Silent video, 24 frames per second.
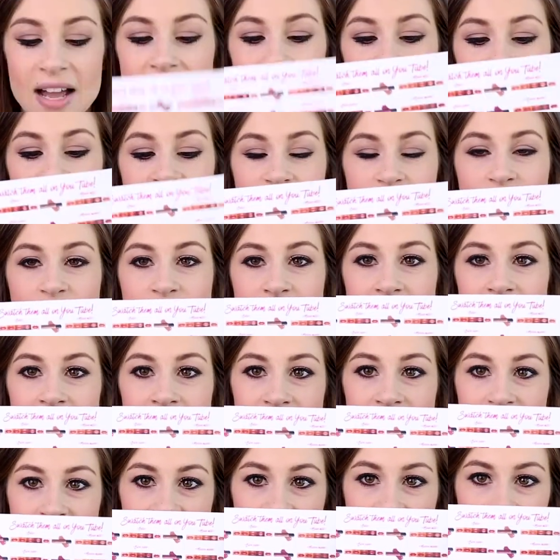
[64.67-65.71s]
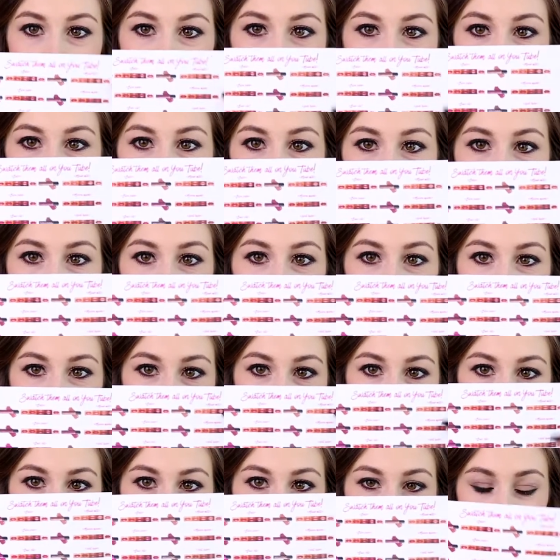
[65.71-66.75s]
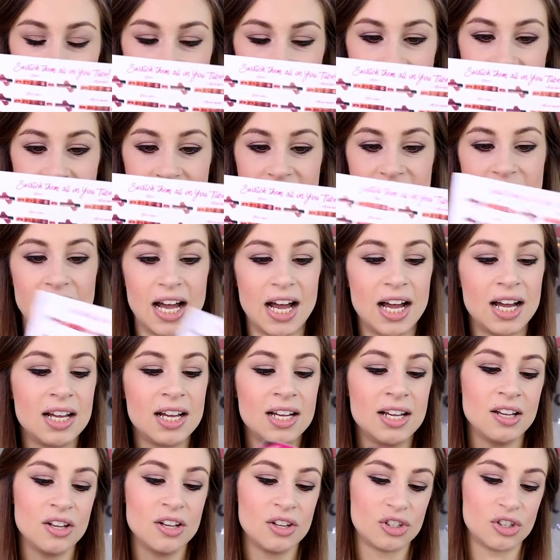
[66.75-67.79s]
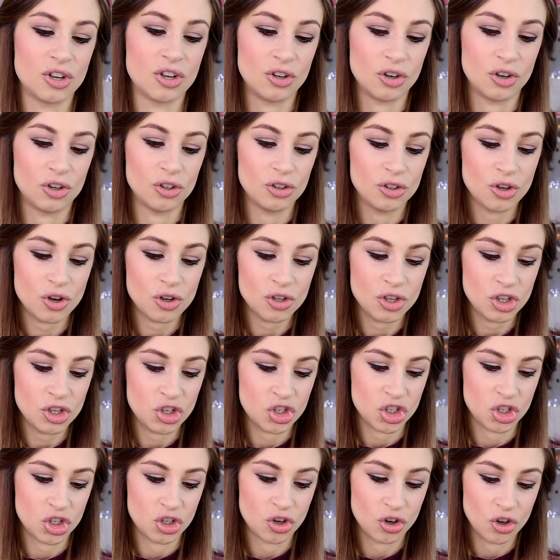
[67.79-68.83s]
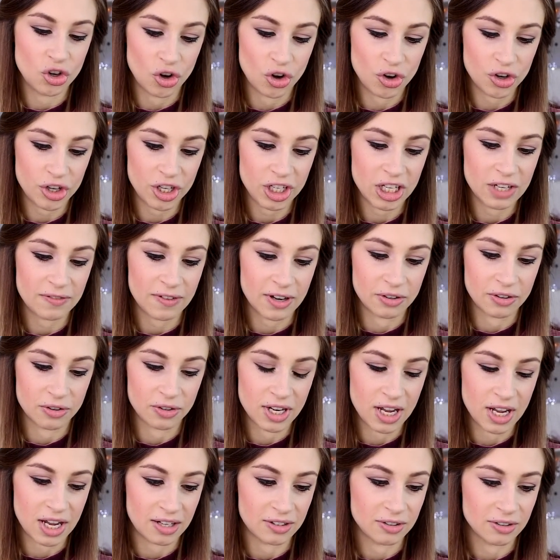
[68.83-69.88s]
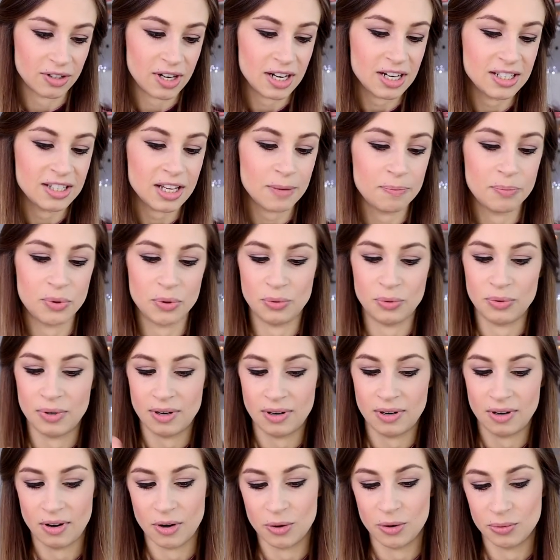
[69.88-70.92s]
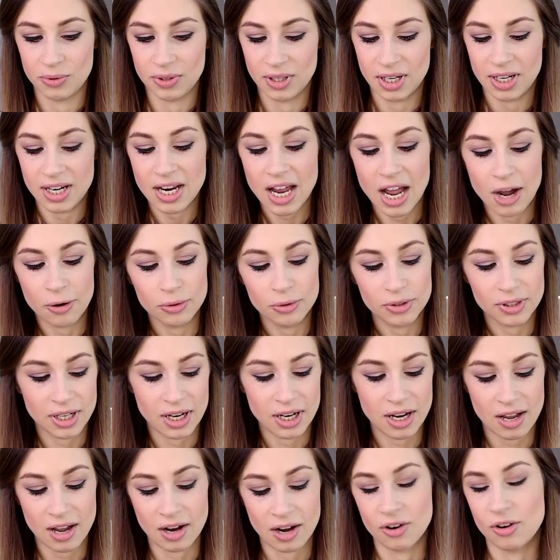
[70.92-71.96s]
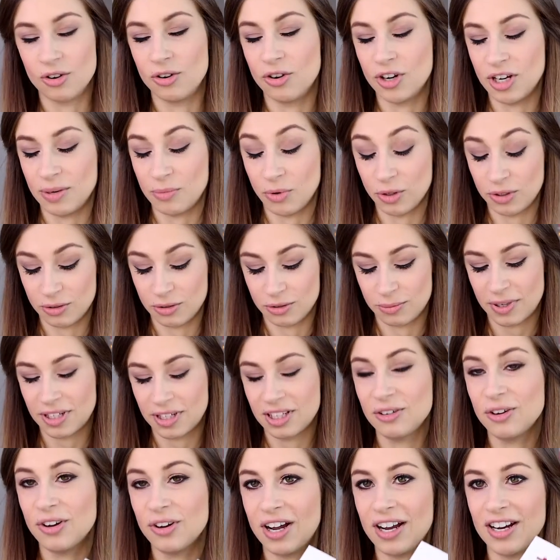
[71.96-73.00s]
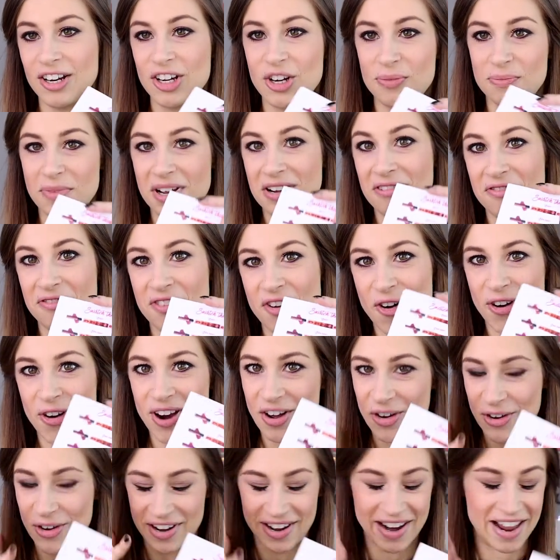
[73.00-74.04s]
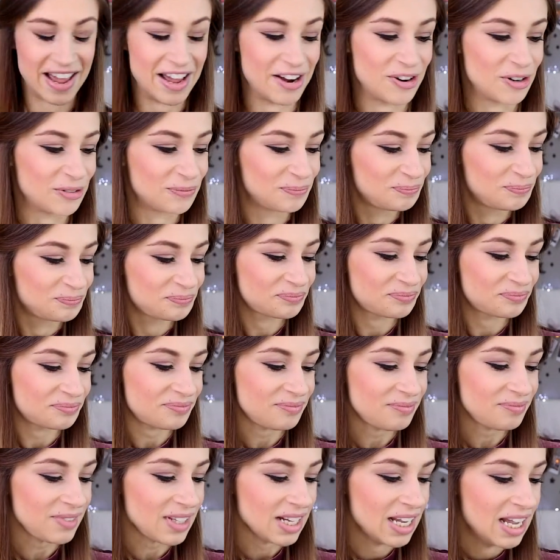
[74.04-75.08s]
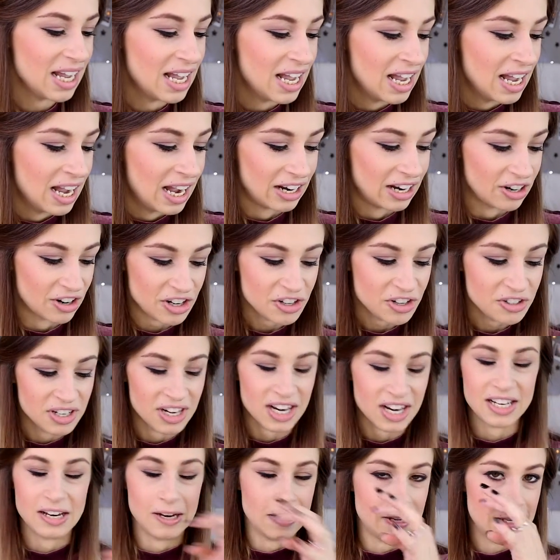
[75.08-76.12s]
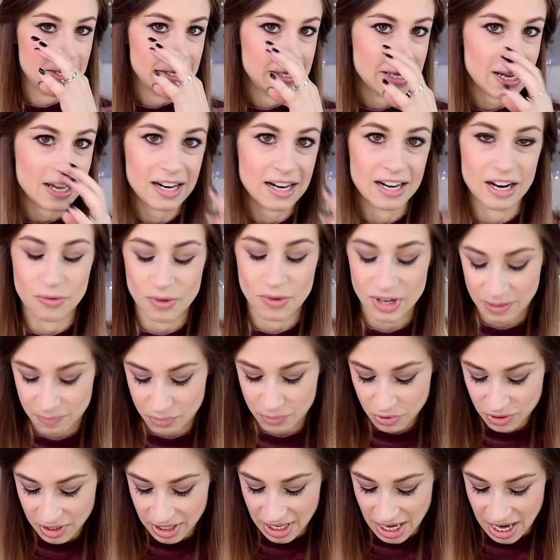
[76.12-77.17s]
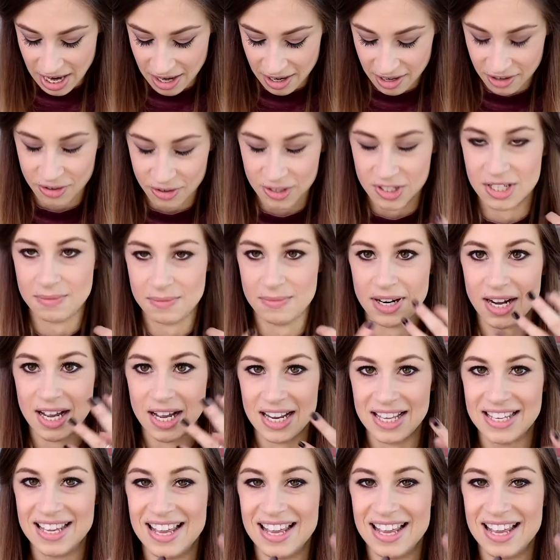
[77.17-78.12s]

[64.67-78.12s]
Allora qui c'è tutto l'elenco delle tonalità, sono 12 colori che vanno da tonalità più nude e neutre a colori molto particolari come il viola o il nero. Allora io direi di iniziare da quelle più chiare così magari